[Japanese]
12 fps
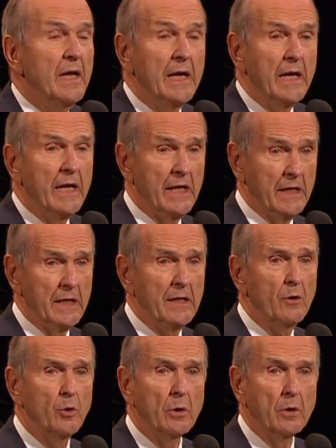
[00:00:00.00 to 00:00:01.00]
主と
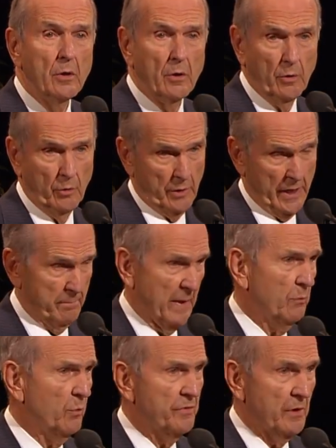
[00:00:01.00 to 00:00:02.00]
共に
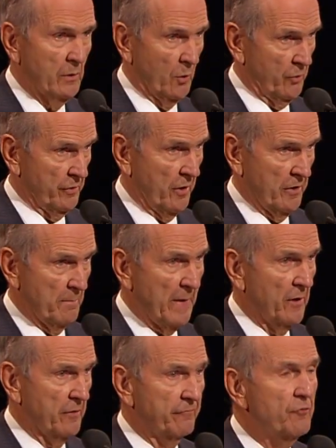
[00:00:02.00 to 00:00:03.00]
変貌の山にいた
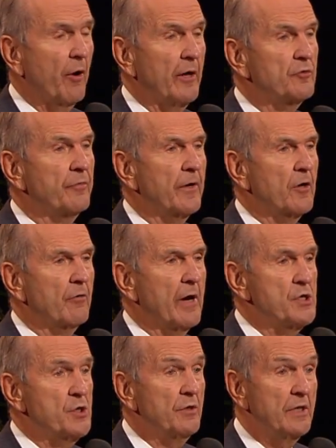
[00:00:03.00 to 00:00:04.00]
ペテロは
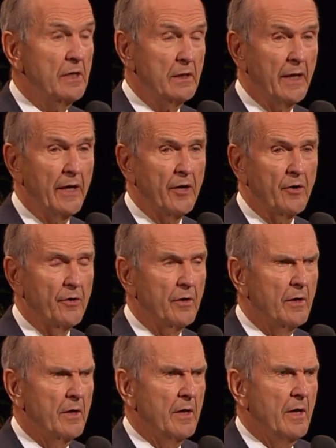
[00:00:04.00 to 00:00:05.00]
こう宣言していま
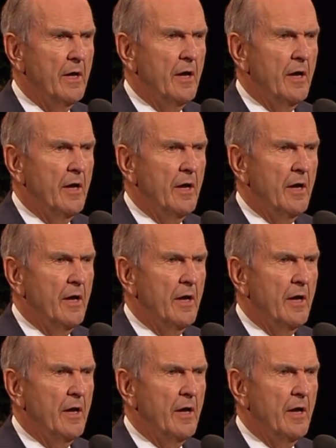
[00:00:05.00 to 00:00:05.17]
す。